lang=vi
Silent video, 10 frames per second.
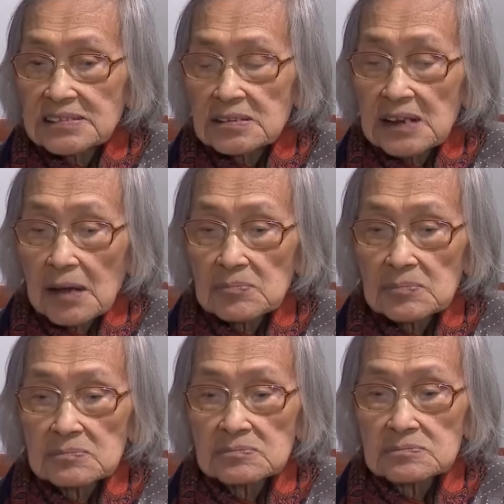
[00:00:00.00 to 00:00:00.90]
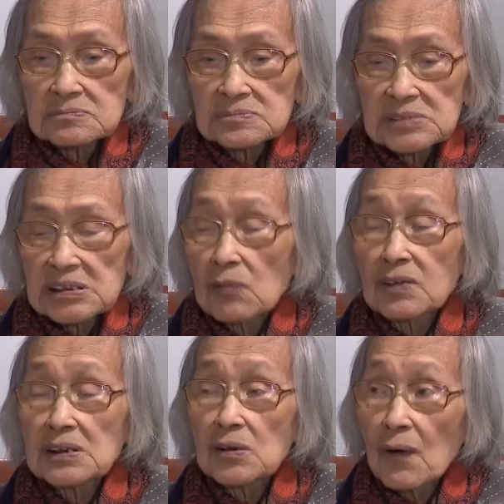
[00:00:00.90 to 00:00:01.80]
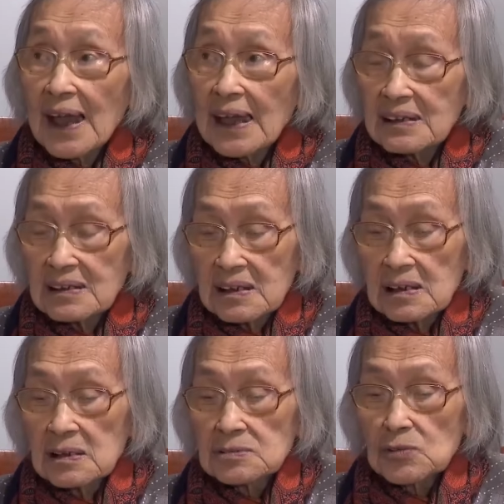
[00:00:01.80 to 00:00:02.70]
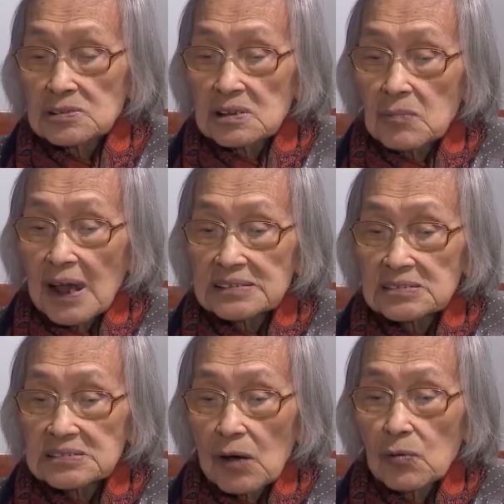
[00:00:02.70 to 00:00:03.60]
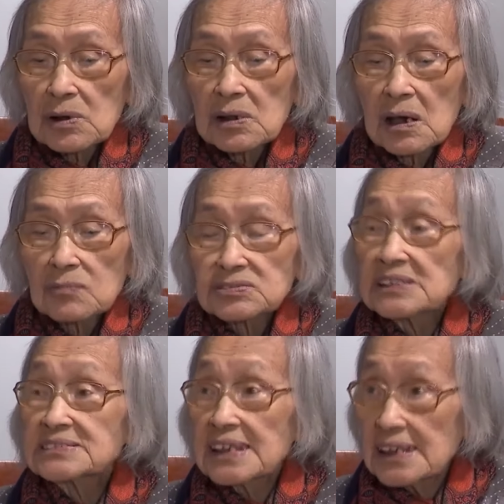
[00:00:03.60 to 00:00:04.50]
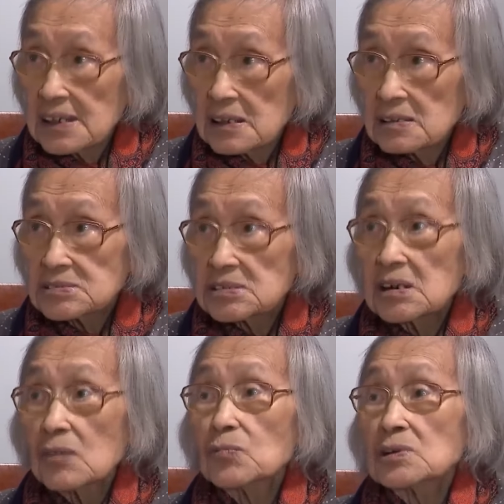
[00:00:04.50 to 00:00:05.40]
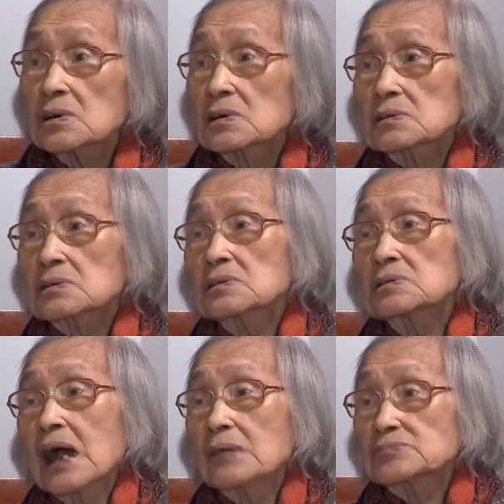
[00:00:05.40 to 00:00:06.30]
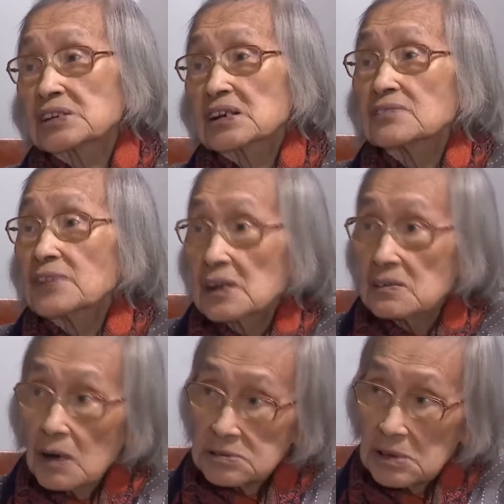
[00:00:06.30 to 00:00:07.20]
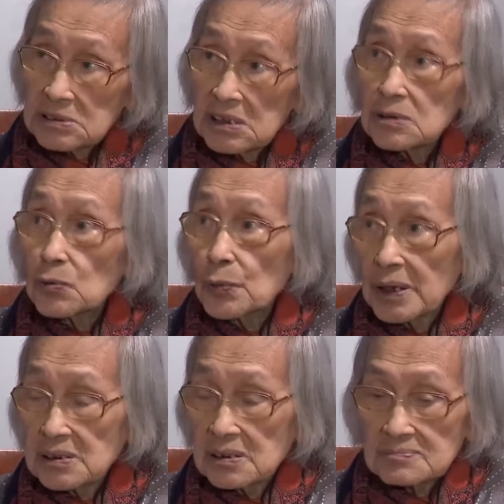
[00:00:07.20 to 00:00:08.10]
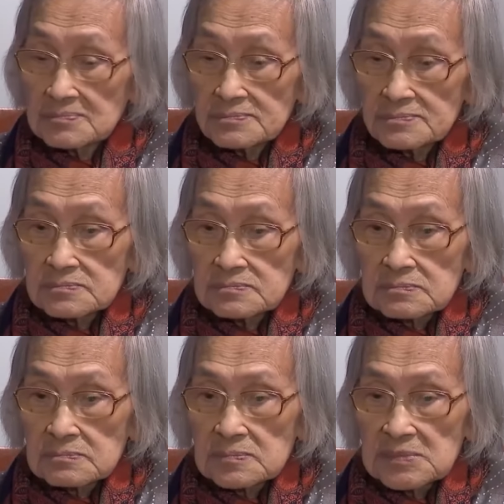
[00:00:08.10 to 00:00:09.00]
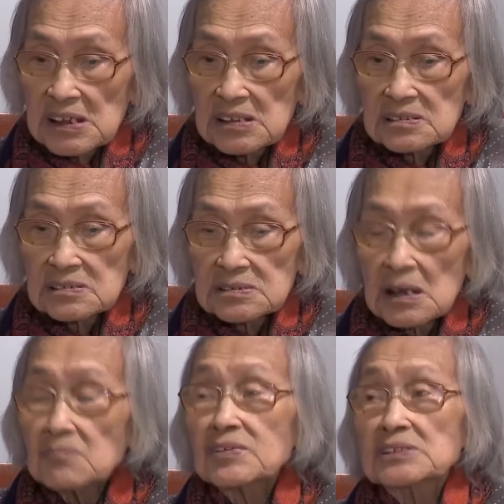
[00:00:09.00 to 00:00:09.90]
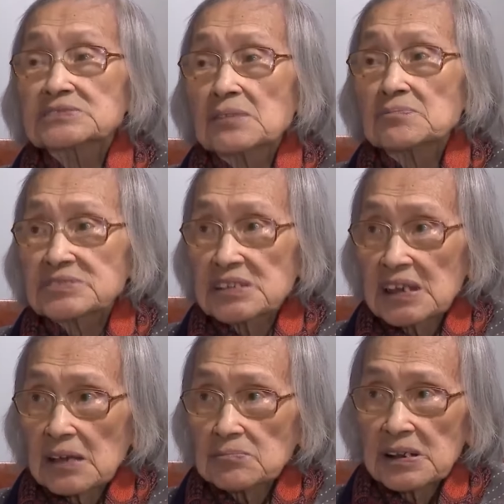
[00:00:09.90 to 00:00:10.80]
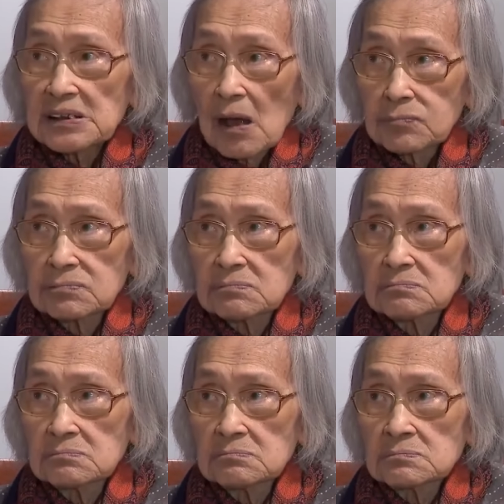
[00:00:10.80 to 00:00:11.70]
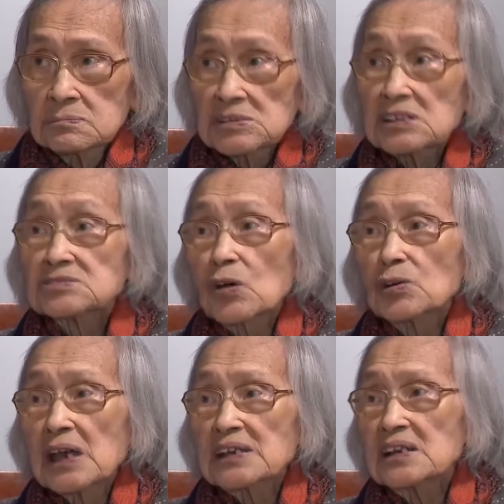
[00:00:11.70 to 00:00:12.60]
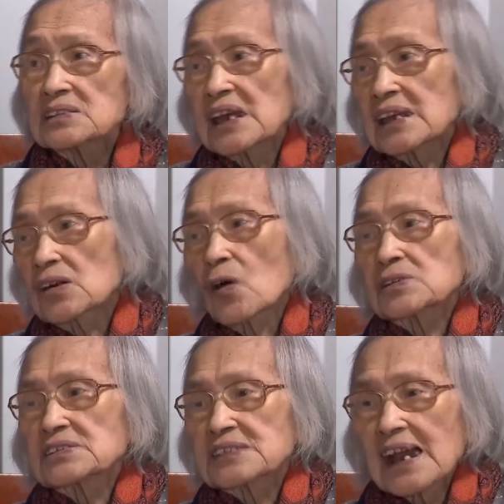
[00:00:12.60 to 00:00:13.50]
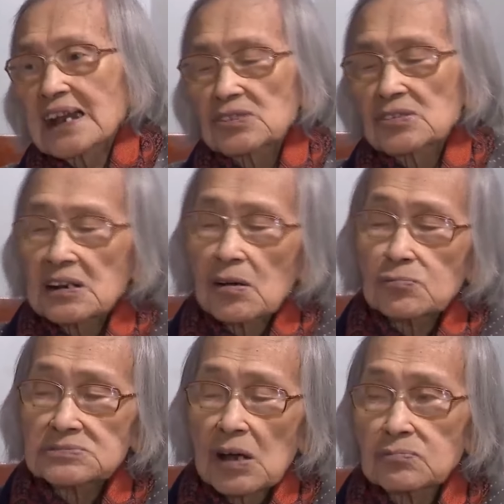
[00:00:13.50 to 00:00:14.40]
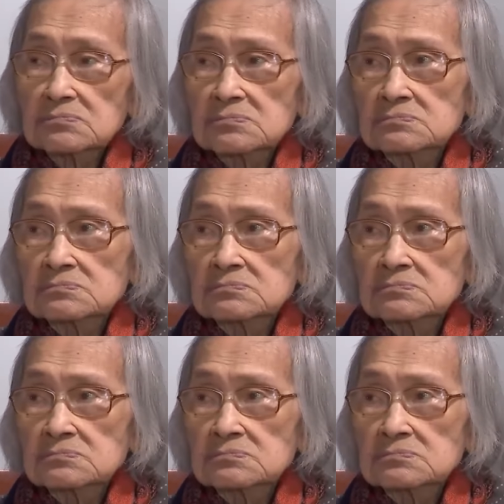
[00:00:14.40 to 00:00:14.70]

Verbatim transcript: thứ năm thì học văn hóa, tối thứ ba, thứ sáu là học chính trị, chứ không có được làm những cái việc vào giờ chính quyền. Thì trăm phần trăm chị em là đi học. Những tối ấy là để con ở nhà cho các ông chồng